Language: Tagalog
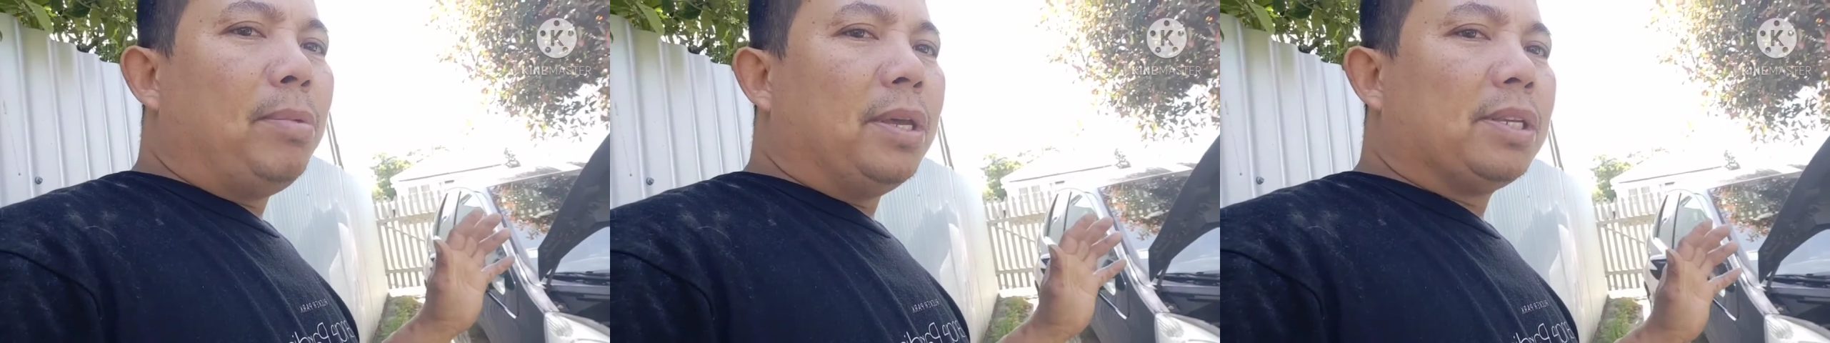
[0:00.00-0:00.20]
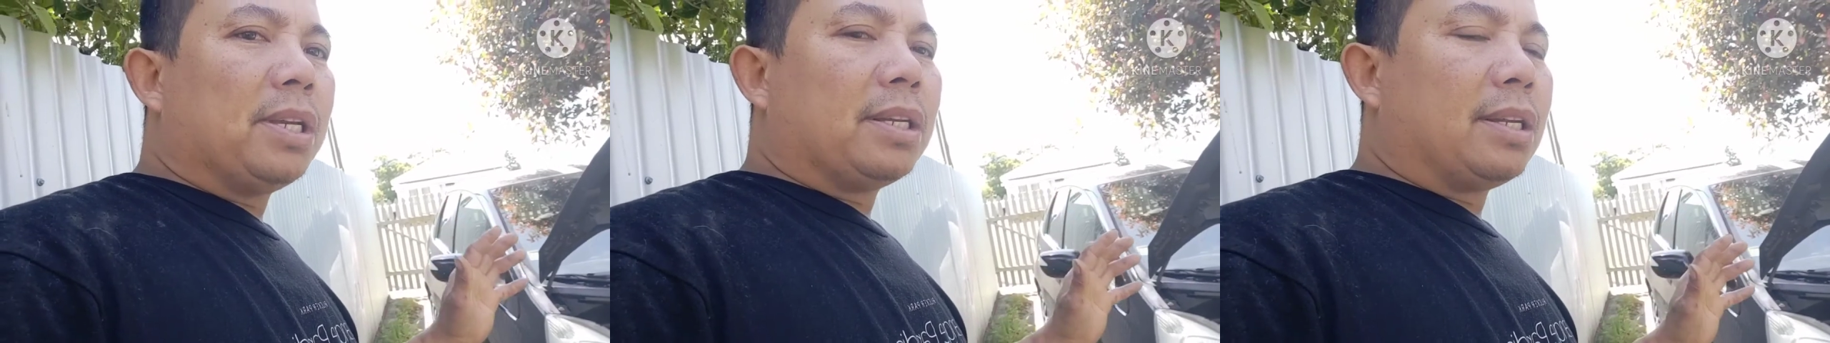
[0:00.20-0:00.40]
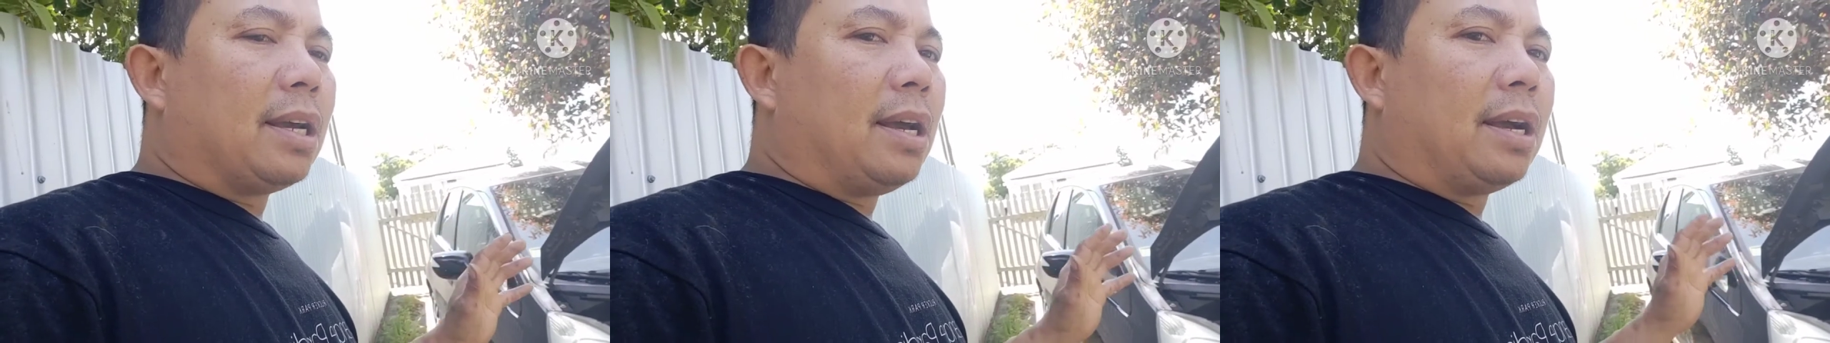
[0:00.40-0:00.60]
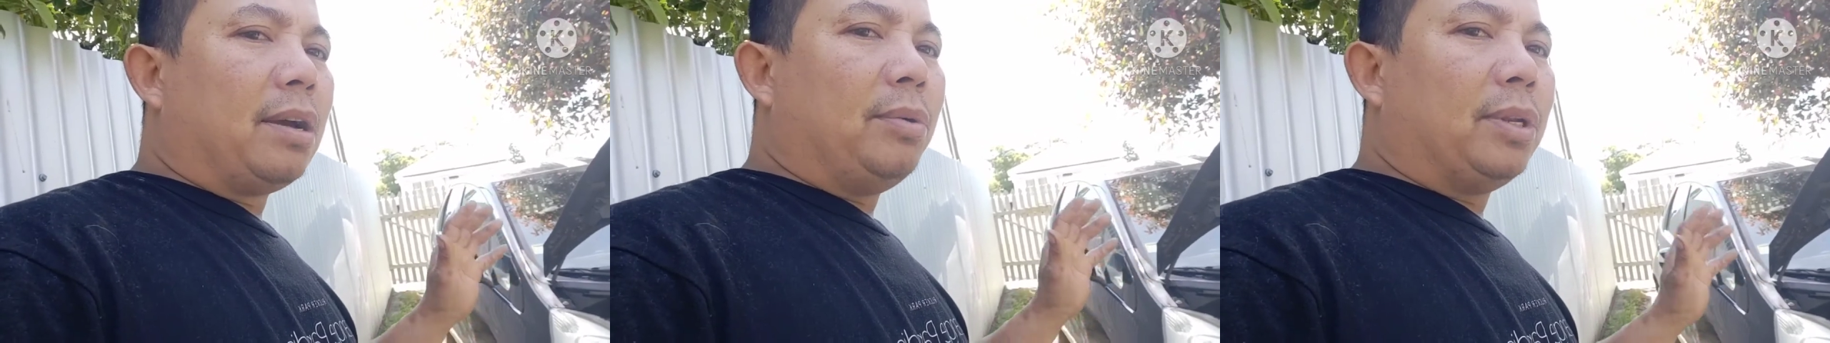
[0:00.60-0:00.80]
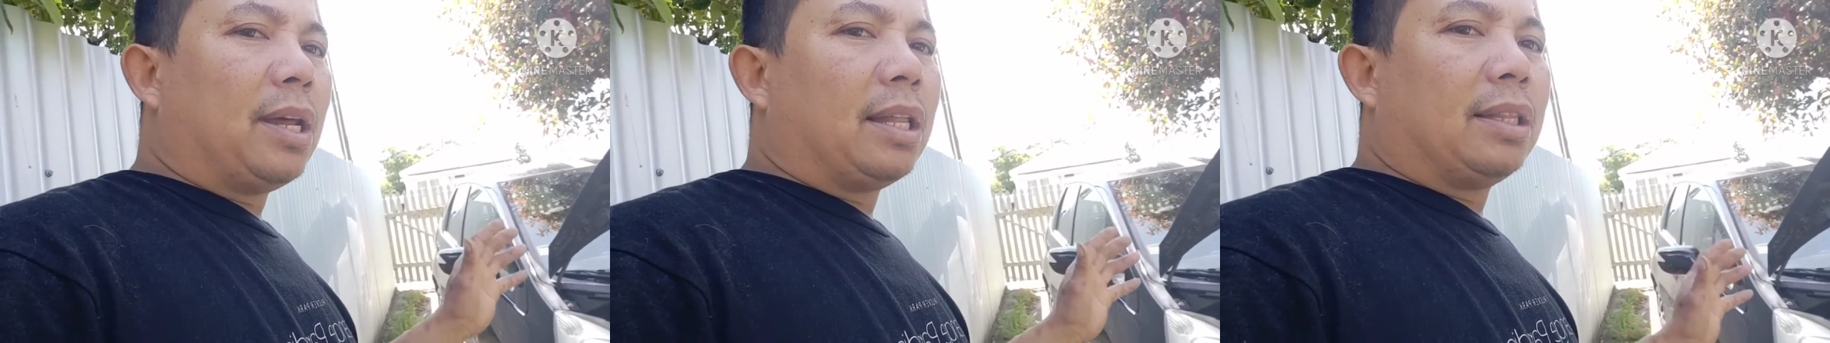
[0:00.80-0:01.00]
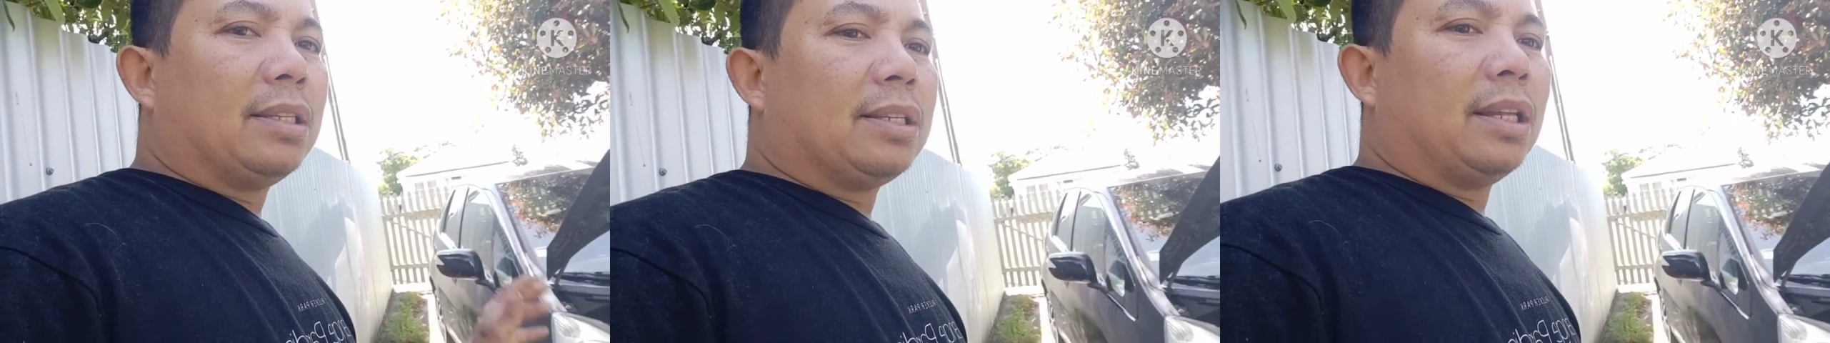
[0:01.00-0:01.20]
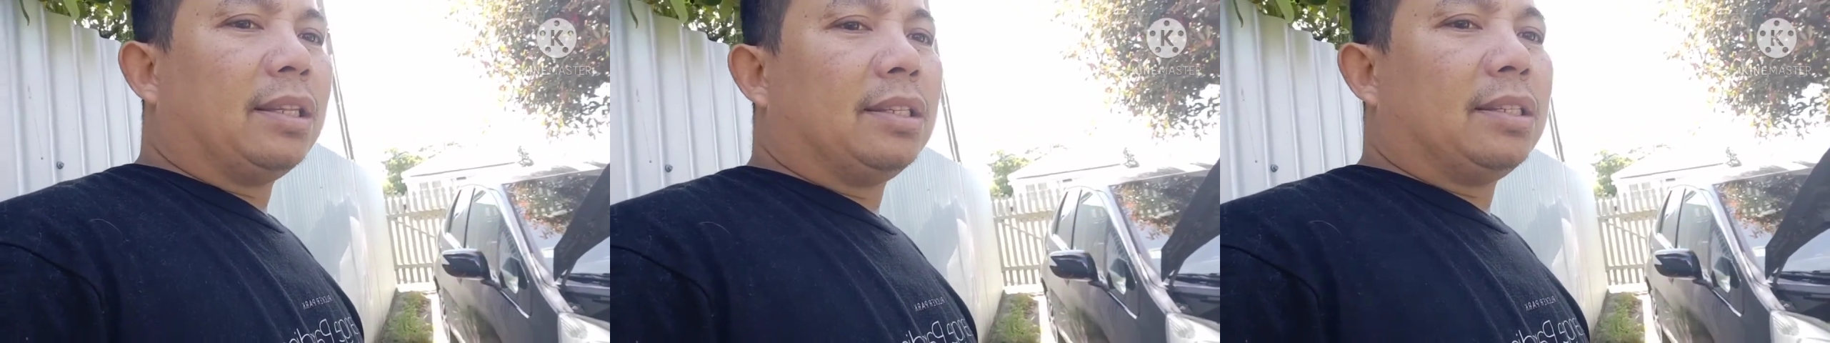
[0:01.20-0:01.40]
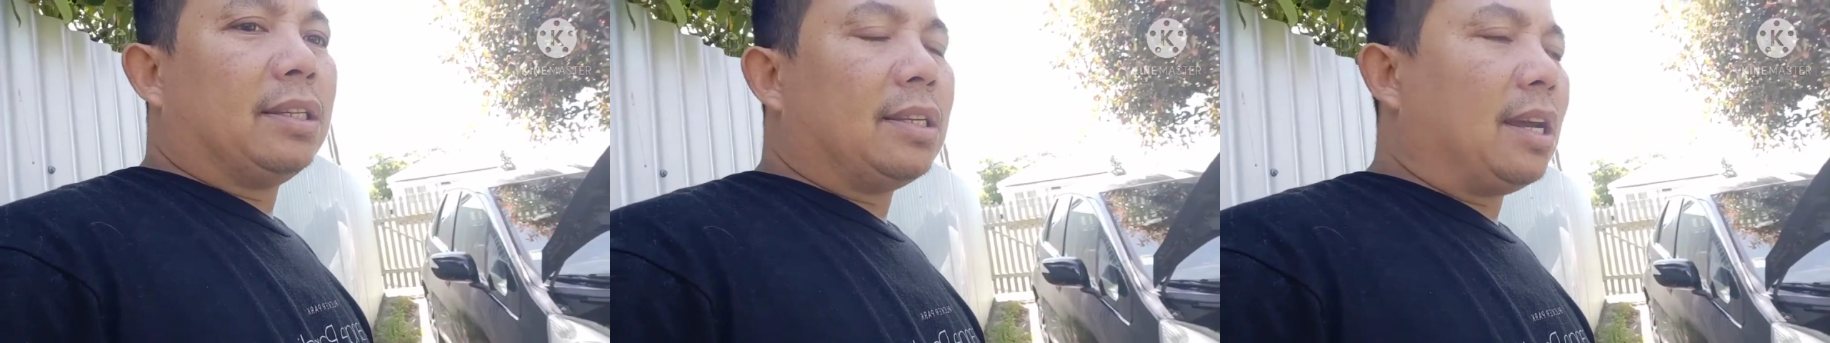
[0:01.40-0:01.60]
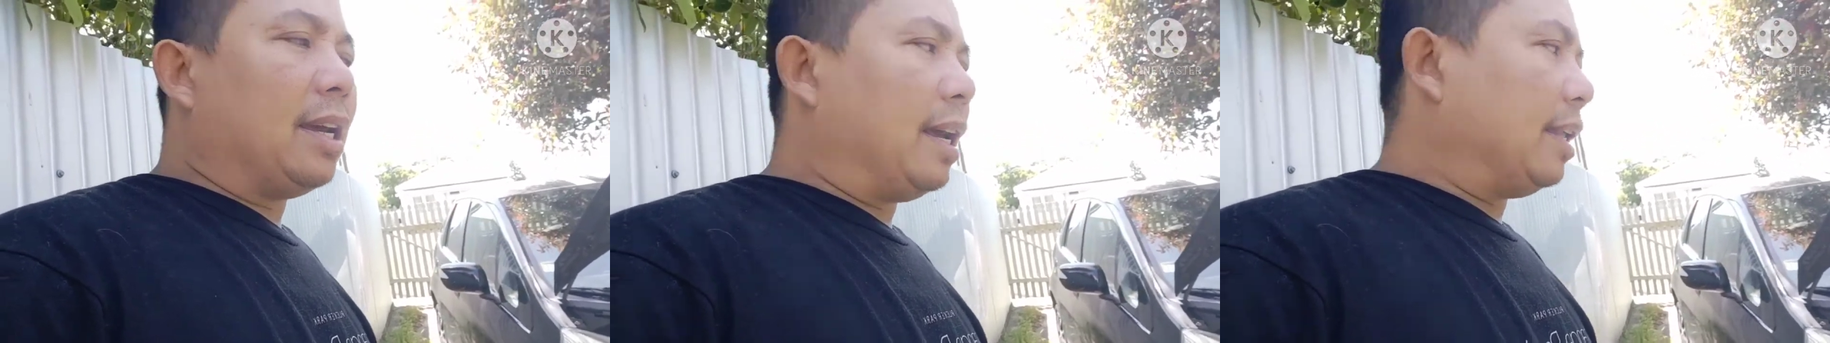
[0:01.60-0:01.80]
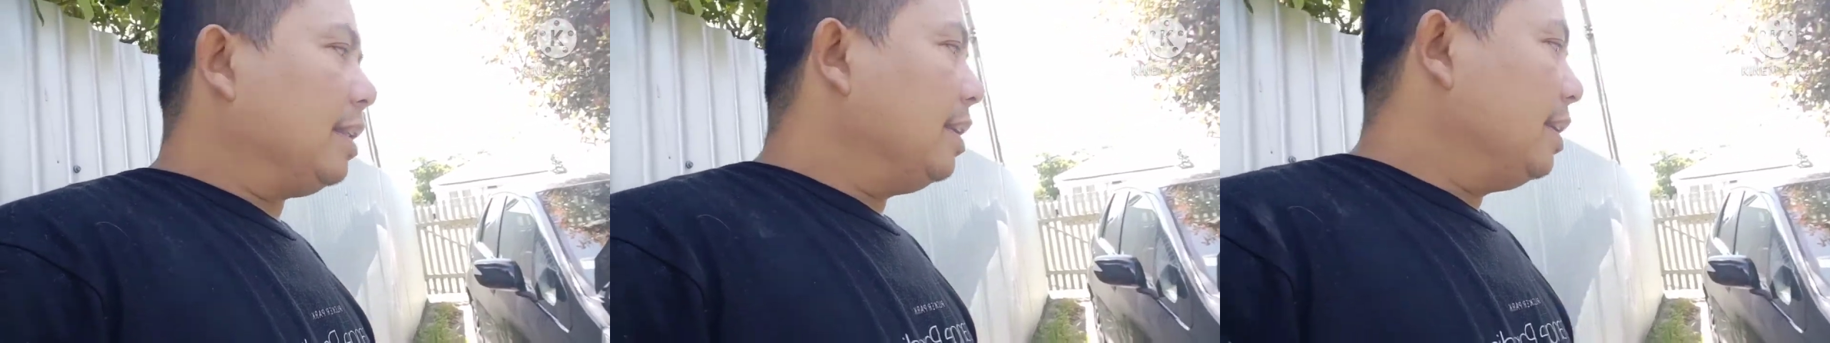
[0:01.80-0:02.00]
basic na gagawin natin sa ating
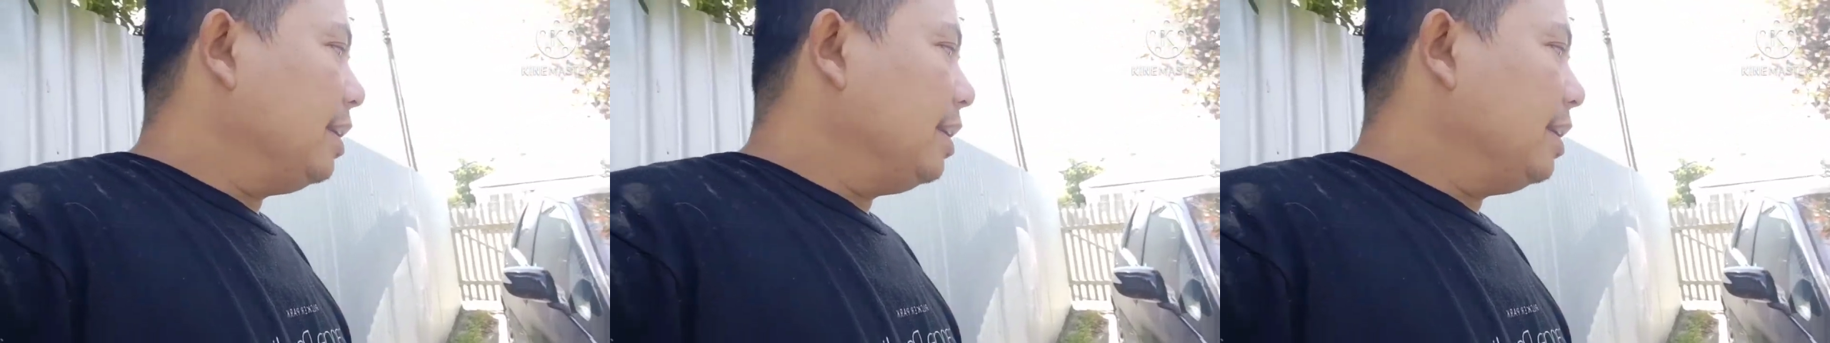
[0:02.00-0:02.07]
sasakyan